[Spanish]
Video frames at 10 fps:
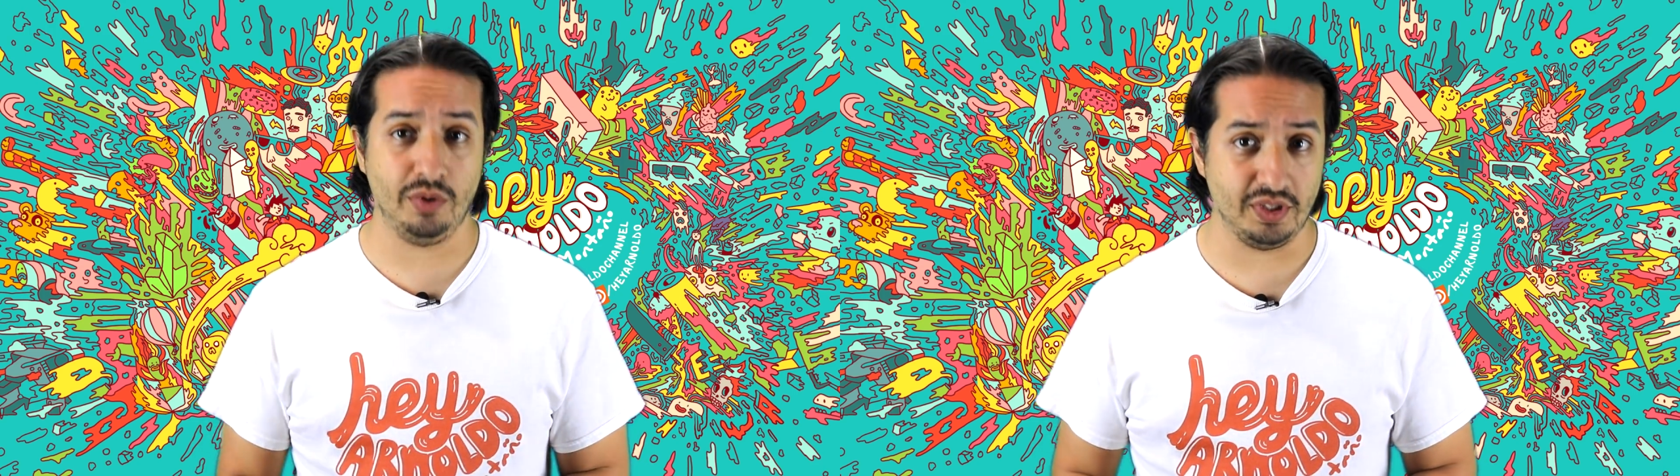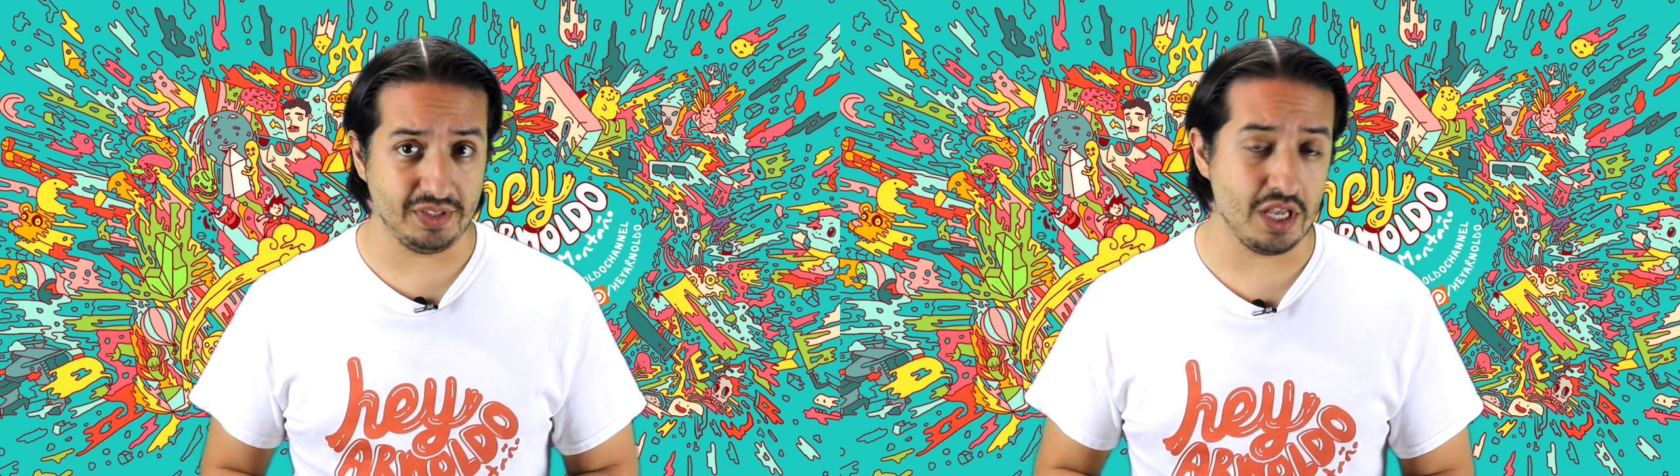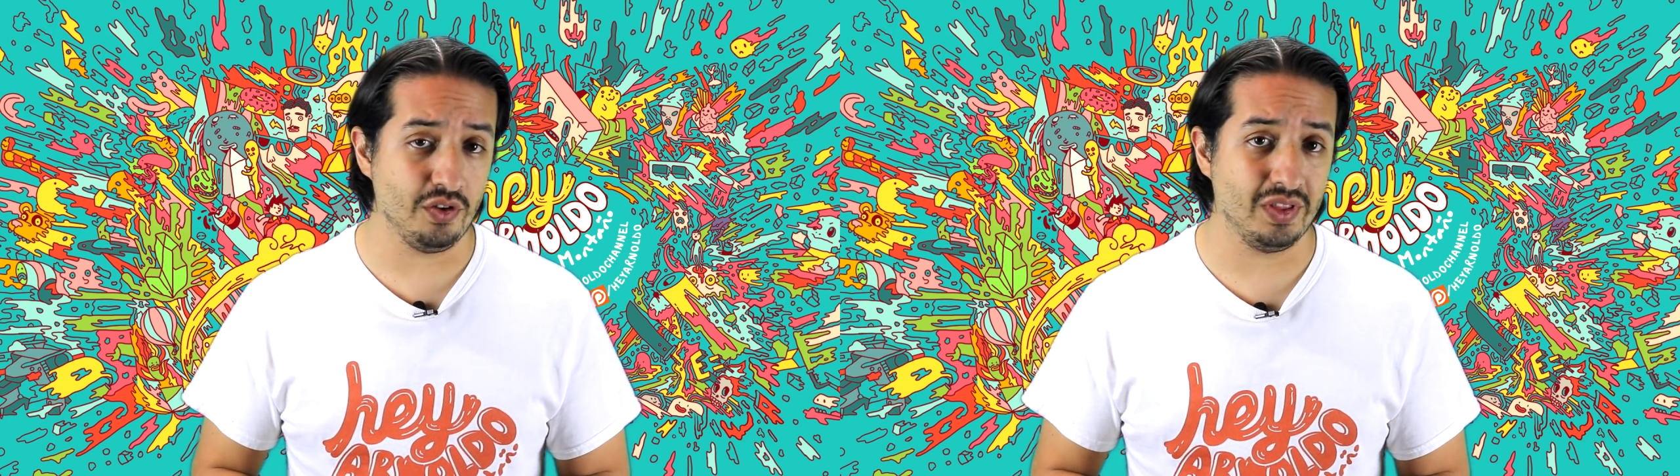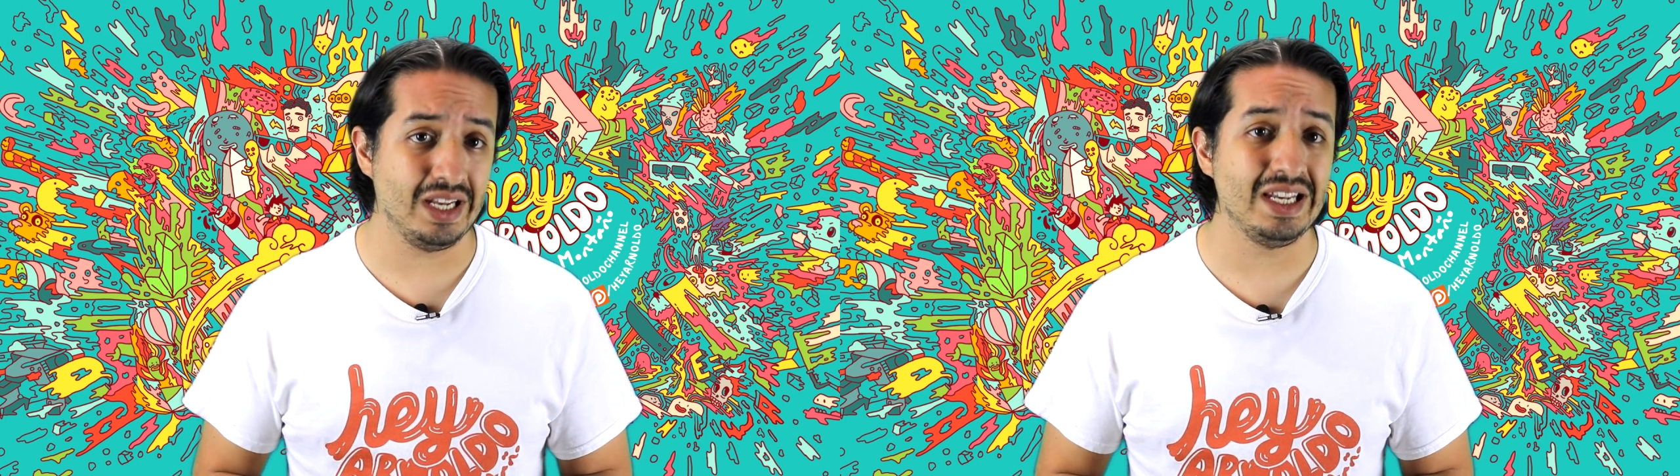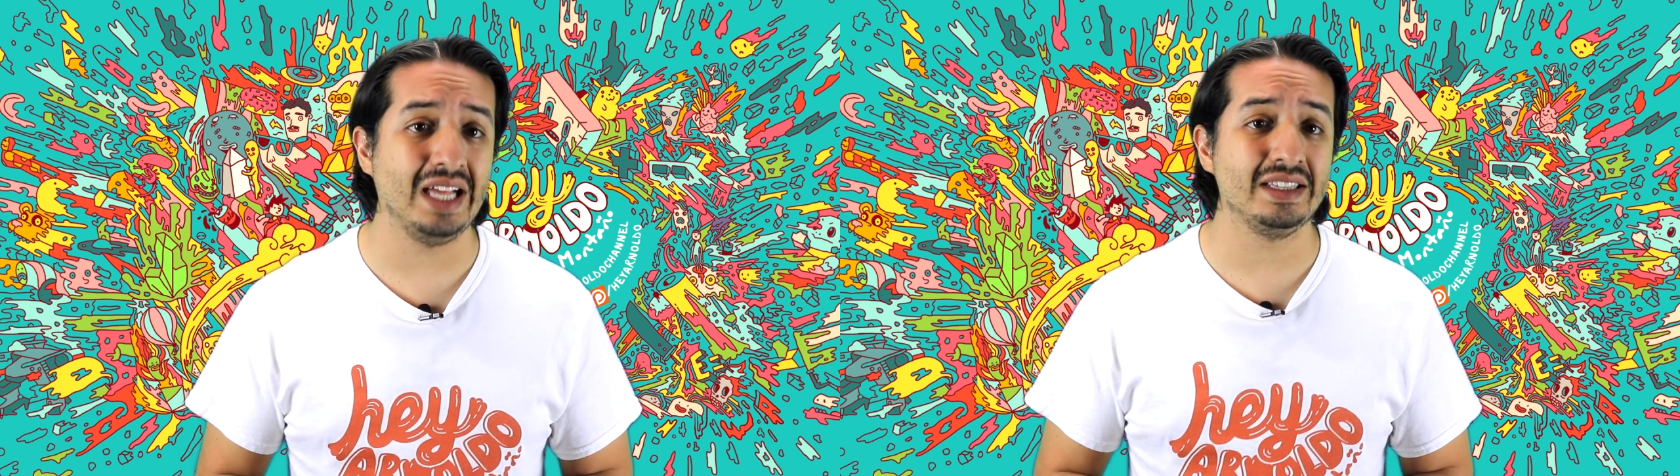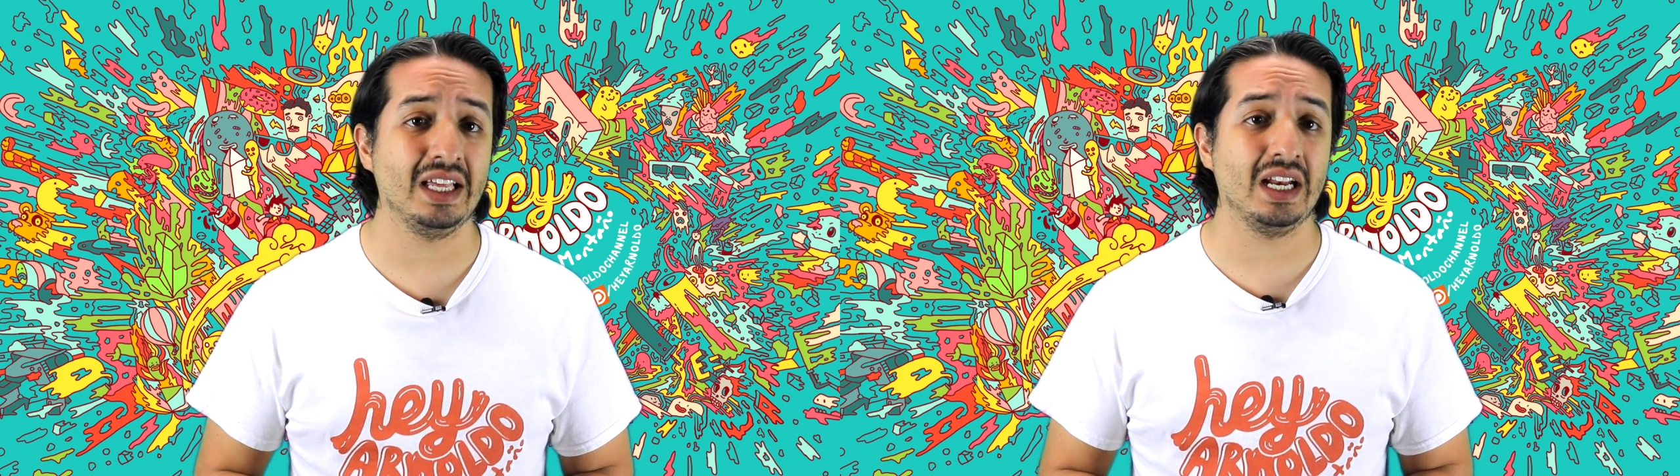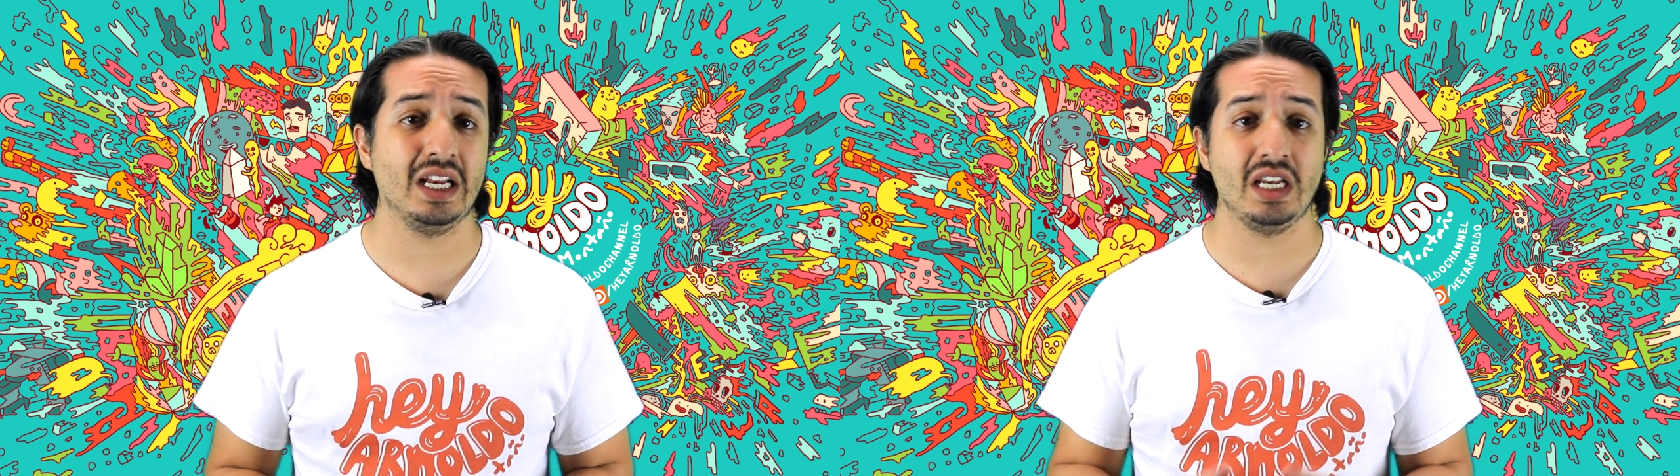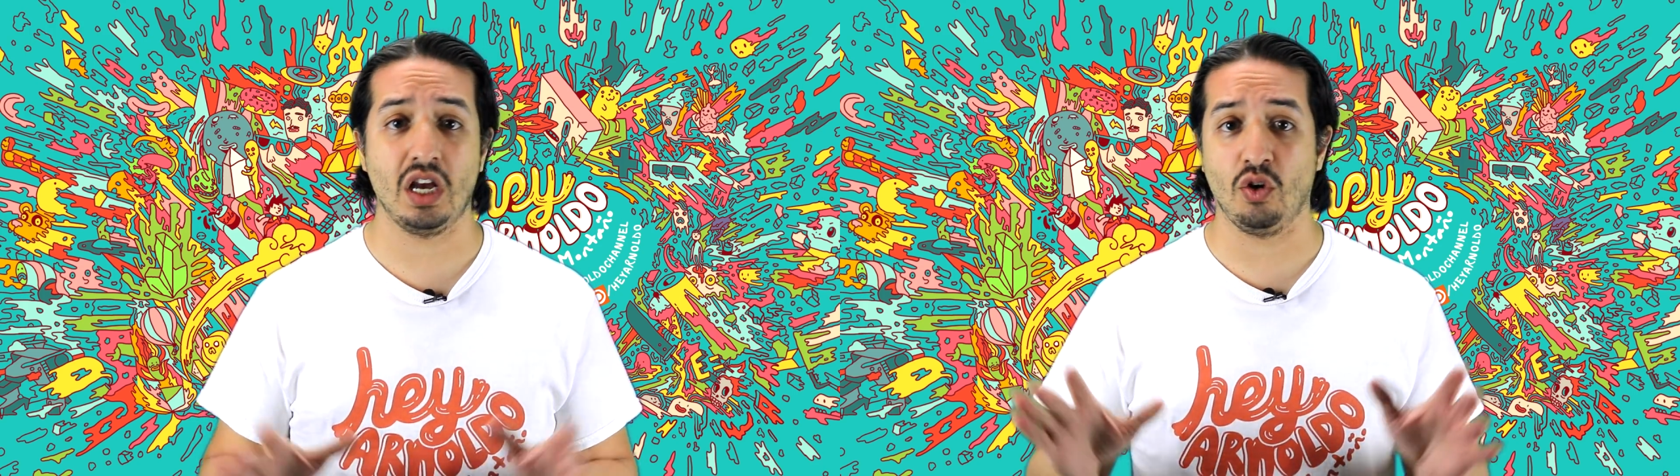diseño del lander en la